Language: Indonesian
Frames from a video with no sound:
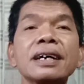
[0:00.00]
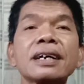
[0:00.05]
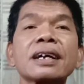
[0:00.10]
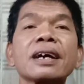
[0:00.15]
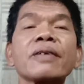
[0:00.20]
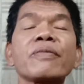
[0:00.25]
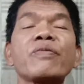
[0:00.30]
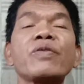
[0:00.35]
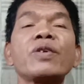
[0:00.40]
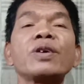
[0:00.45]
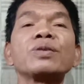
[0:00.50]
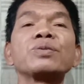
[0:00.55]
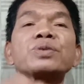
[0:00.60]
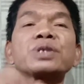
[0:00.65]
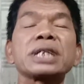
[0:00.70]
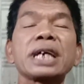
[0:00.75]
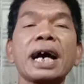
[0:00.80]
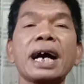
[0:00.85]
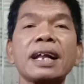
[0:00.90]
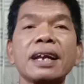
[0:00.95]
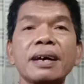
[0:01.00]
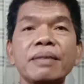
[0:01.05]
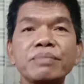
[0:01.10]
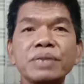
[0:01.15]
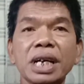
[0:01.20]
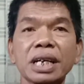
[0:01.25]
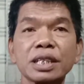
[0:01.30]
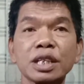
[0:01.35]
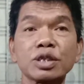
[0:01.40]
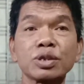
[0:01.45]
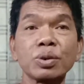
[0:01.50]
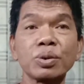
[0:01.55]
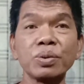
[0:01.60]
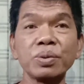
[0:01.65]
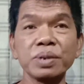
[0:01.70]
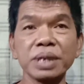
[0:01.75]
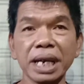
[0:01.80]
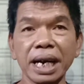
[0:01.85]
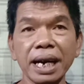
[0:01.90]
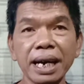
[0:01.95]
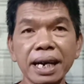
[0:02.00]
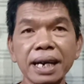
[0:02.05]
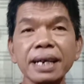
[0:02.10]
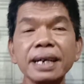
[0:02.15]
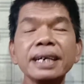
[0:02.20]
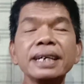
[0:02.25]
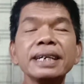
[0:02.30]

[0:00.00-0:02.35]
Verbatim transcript: revolusi alam yang sesungguhnya